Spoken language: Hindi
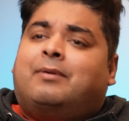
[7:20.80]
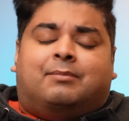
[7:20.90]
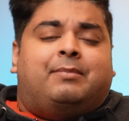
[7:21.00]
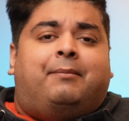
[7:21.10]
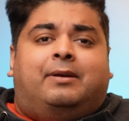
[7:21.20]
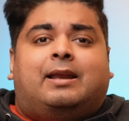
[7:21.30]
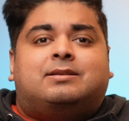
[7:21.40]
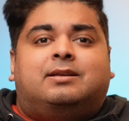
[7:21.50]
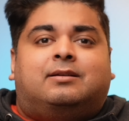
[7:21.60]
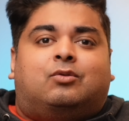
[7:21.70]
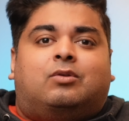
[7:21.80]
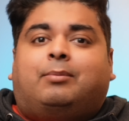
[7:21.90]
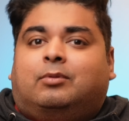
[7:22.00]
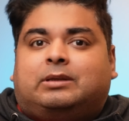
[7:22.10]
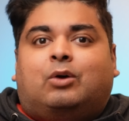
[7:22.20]
मैं अभी टेस्टिंग करूंगा
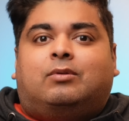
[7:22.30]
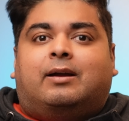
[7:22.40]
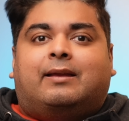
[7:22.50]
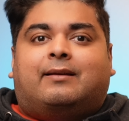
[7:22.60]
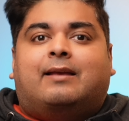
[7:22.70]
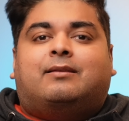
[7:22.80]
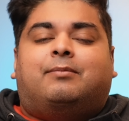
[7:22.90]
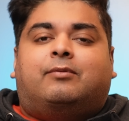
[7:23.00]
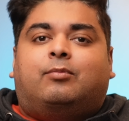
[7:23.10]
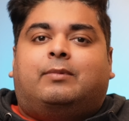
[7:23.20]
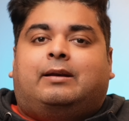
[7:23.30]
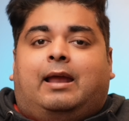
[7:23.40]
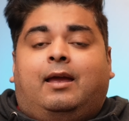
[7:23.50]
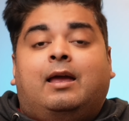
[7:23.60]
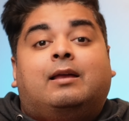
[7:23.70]
आपको बताऊंगा कि कैसा परफॉर्म कर रहा
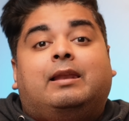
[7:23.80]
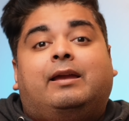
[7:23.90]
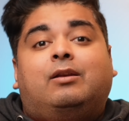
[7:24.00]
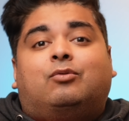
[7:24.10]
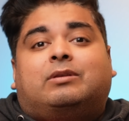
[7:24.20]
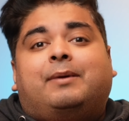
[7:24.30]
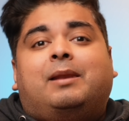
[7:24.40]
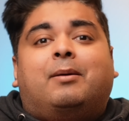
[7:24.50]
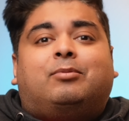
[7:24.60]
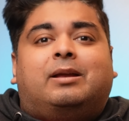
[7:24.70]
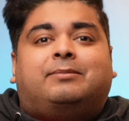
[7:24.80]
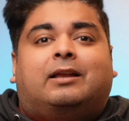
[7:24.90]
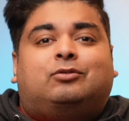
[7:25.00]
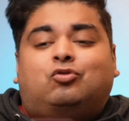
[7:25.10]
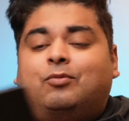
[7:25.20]
है लेकिन उससे पहले मैं आपको ये
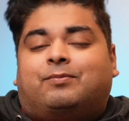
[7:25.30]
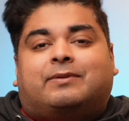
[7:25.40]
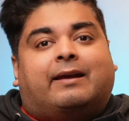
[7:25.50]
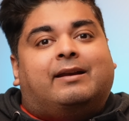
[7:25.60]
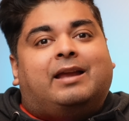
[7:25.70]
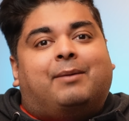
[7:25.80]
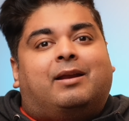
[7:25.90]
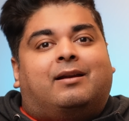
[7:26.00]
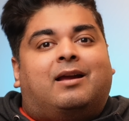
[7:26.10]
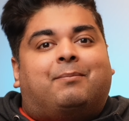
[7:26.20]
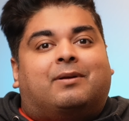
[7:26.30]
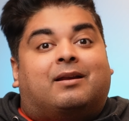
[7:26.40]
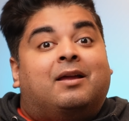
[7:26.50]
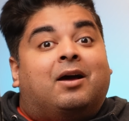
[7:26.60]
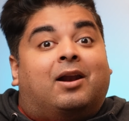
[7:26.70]
बताता हूँ जो सेकंड कैमरा है ना यहाँ पर
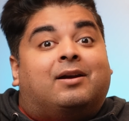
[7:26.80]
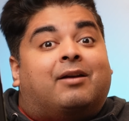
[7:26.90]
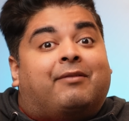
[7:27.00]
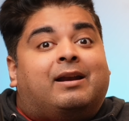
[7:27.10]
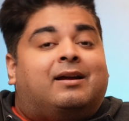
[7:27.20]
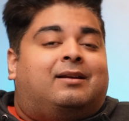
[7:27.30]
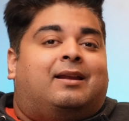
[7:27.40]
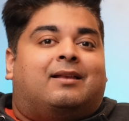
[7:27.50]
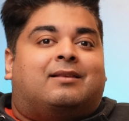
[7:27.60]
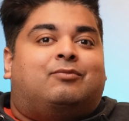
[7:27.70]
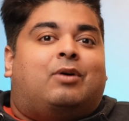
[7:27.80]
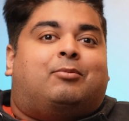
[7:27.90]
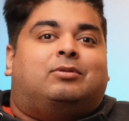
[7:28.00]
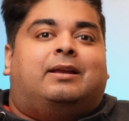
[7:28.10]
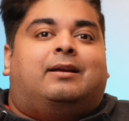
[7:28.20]
अल्ट्रा वाइड एंगल लेंस वो
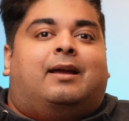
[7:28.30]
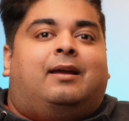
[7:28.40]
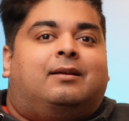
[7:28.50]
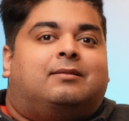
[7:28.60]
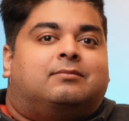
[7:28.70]
आपको दे रखा है